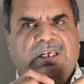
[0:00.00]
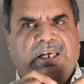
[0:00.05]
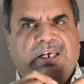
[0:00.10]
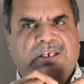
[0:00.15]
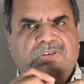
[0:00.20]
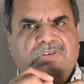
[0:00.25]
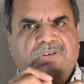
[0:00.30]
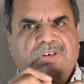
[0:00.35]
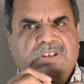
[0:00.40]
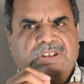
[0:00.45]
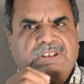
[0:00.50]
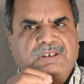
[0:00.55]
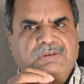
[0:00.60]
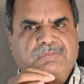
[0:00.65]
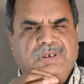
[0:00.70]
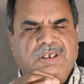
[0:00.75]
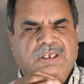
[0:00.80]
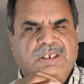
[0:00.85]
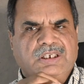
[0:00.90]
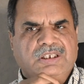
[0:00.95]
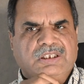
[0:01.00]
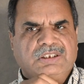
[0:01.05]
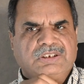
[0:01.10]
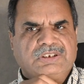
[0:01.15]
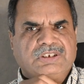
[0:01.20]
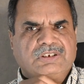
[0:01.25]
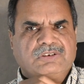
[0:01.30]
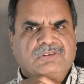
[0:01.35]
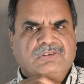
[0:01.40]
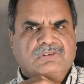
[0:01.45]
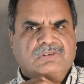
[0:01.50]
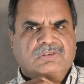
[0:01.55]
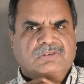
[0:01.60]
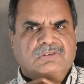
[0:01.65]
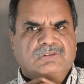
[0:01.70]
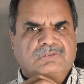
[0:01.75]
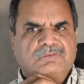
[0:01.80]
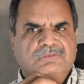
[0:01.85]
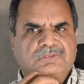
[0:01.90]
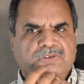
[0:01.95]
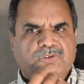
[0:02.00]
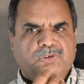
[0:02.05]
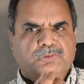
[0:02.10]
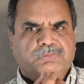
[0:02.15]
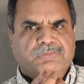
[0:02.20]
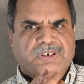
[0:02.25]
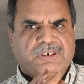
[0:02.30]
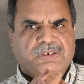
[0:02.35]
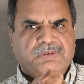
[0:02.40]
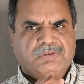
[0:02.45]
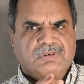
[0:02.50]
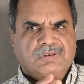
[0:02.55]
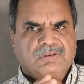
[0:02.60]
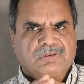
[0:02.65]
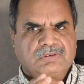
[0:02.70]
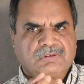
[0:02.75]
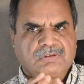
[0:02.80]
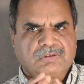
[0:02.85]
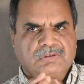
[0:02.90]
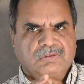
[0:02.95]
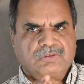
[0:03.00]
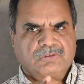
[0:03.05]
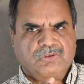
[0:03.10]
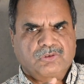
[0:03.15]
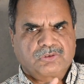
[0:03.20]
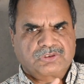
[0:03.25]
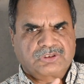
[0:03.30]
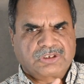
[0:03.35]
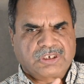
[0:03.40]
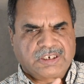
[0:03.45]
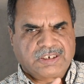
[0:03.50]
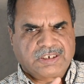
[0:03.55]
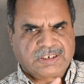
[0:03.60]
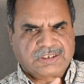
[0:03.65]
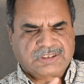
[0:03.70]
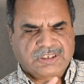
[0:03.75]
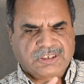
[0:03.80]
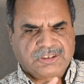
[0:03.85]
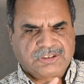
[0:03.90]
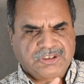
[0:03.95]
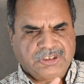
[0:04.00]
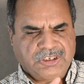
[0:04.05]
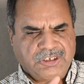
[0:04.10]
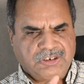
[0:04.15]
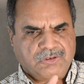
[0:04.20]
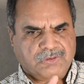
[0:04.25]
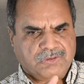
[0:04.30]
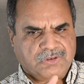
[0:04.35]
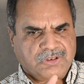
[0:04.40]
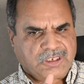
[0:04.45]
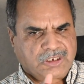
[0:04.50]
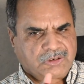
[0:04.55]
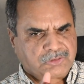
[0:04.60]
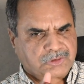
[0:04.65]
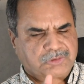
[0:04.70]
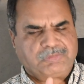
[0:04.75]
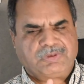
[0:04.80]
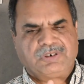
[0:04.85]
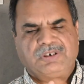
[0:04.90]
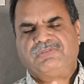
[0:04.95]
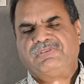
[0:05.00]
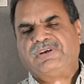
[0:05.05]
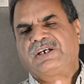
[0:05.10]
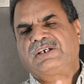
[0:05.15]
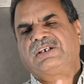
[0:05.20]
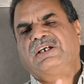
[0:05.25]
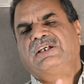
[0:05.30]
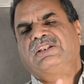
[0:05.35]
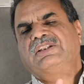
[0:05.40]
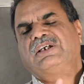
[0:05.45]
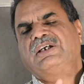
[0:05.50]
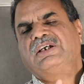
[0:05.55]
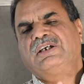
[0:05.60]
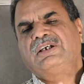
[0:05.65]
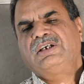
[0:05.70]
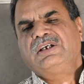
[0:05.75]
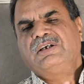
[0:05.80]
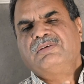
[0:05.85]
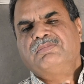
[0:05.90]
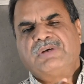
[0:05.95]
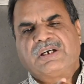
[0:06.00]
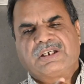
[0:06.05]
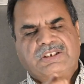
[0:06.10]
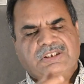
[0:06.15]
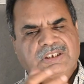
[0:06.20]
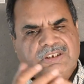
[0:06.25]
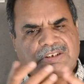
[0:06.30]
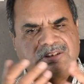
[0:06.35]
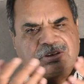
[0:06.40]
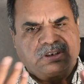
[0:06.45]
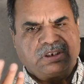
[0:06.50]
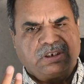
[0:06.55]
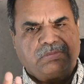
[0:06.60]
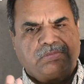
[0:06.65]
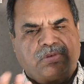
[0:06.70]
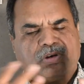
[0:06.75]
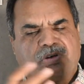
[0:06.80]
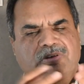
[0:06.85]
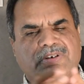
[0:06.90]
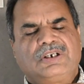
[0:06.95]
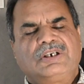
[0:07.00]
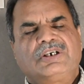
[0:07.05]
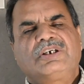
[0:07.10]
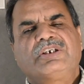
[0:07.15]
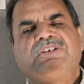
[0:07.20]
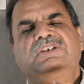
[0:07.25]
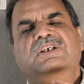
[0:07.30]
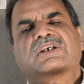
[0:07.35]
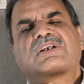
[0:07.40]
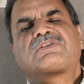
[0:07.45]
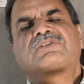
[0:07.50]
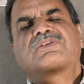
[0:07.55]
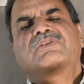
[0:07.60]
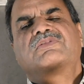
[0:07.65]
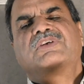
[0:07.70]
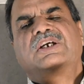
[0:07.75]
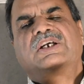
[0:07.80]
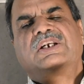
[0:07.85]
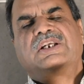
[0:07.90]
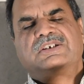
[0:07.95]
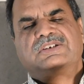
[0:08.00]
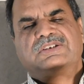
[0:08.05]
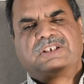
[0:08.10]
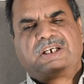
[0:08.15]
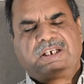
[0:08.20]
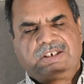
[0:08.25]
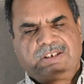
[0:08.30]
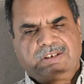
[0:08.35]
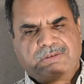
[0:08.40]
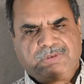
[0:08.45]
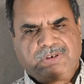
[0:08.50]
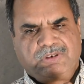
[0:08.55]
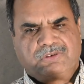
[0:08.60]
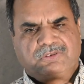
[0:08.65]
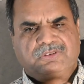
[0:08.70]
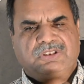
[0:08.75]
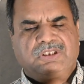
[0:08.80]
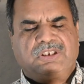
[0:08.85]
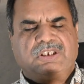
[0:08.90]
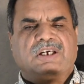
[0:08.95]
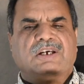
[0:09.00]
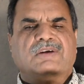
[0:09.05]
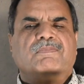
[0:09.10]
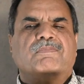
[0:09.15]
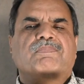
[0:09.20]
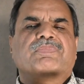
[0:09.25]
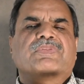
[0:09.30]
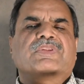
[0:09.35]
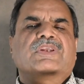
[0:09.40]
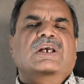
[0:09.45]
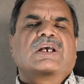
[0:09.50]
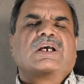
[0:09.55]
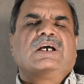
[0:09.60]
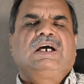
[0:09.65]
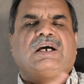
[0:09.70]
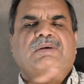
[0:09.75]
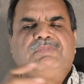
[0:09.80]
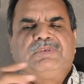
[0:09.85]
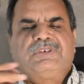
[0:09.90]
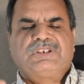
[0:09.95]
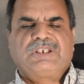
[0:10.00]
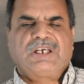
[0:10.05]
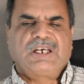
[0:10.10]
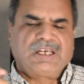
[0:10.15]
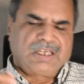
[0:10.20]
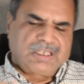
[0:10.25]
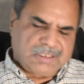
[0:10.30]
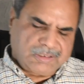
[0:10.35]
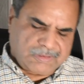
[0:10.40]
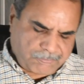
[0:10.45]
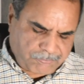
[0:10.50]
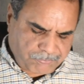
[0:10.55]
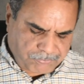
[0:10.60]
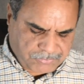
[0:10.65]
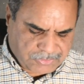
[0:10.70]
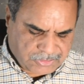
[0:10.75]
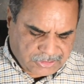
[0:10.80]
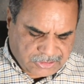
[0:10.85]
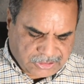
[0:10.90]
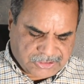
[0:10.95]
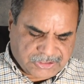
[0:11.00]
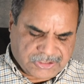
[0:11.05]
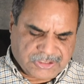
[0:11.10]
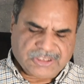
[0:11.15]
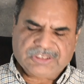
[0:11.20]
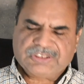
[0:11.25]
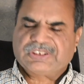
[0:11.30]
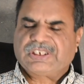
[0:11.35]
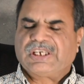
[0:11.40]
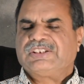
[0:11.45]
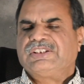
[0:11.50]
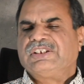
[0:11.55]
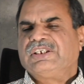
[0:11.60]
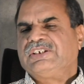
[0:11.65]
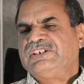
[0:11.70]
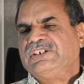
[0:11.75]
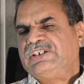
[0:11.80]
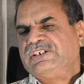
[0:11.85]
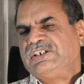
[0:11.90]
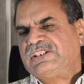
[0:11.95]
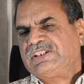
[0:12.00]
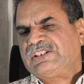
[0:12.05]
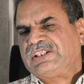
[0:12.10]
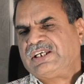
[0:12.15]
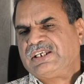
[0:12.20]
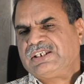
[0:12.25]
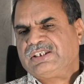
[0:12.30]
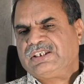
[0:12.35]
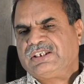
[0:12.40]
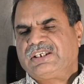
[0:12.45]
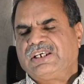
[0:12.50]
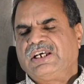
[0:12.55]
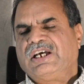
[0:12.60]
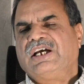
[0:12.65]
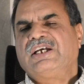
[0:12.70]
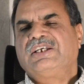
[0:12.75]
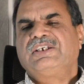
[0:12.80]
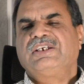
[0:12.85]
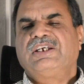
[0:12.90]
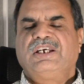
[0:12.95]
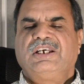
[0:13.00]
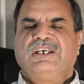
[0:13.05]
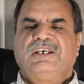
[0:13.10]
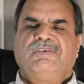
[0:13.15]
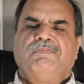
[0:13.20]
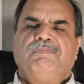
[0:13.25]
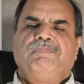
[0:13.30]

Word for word: एक्चुअली जिनमें ये जो ऊपर दो सिलेंडर की शीट होती है उसमें डिफेक्ट आता है बाकी एक इसके इंपॉर्टेंट रीज़न सीवियर एंगजाइटी भी होती है अब इसका तशखीस कैसे किया जाता है कि क्या ये